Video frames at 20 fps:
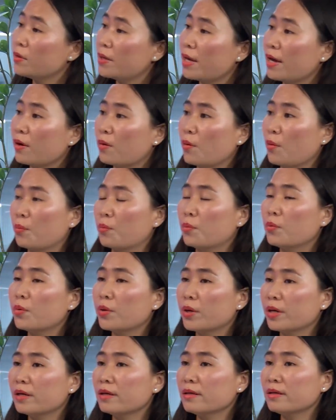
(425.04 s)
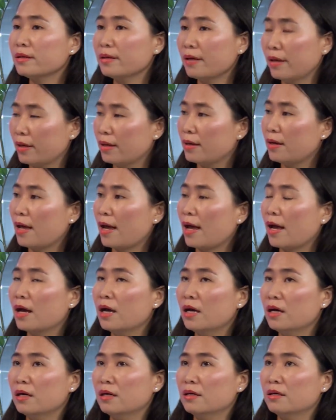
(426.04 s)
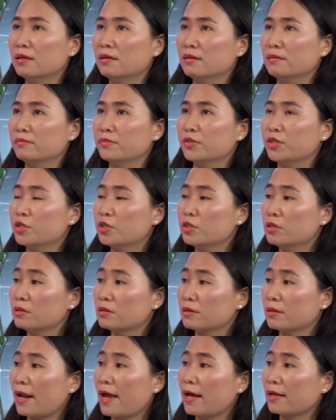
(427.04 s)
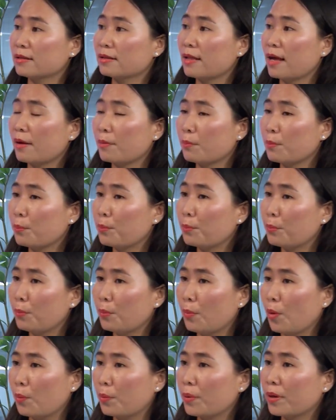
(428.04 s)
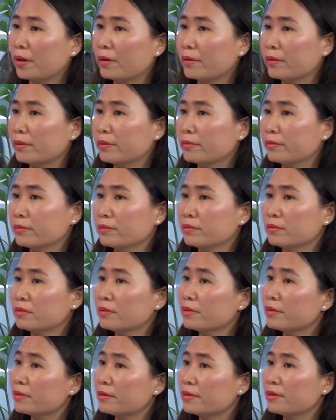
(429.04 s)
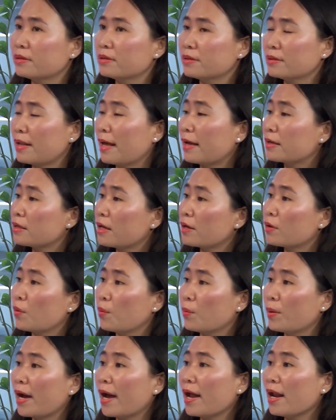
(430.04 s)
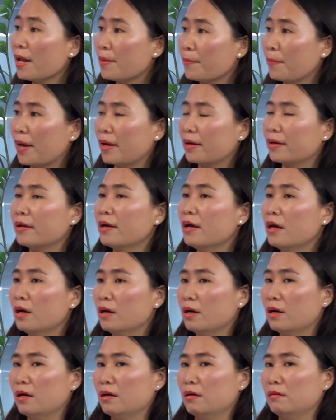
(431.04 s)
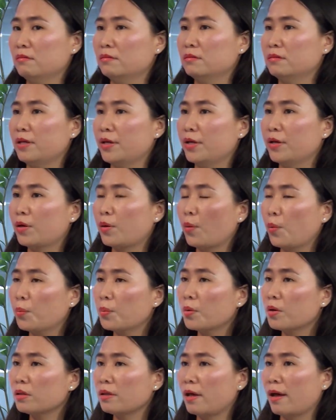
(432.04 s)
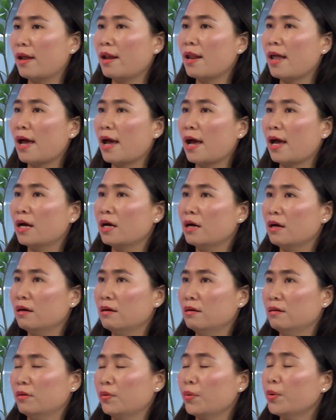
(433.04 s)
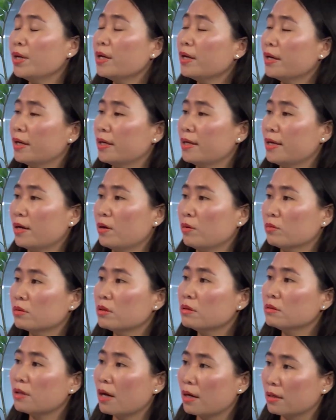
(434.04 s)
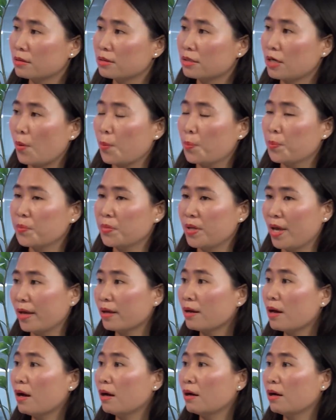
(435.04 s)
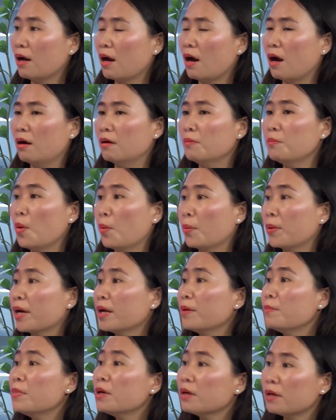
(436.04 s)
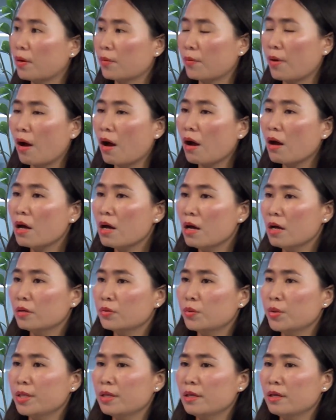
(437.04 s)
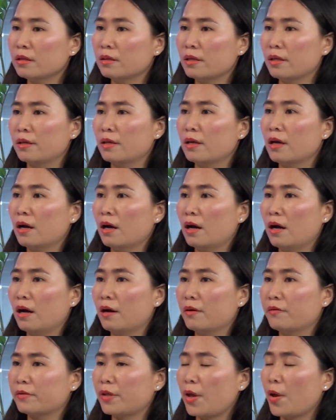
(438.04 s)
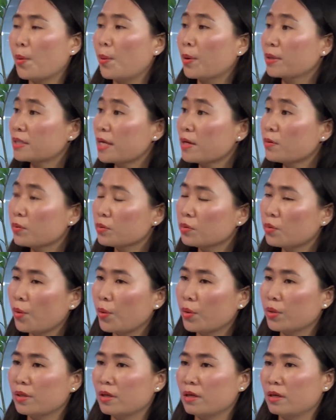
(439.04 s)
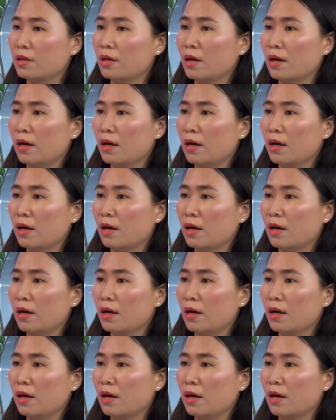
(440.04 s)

gia cũng khuyến nghị là ờ, thị trường đang tăng một ừ, đang tăng cũng khá là mạnh ờ, thì cũng có thể là ờ, khuyến nghị nhà đầu tư thận trọng giải ngân ở một cái mức nào đó tuy nhiên thì theo quan sát của tôi thì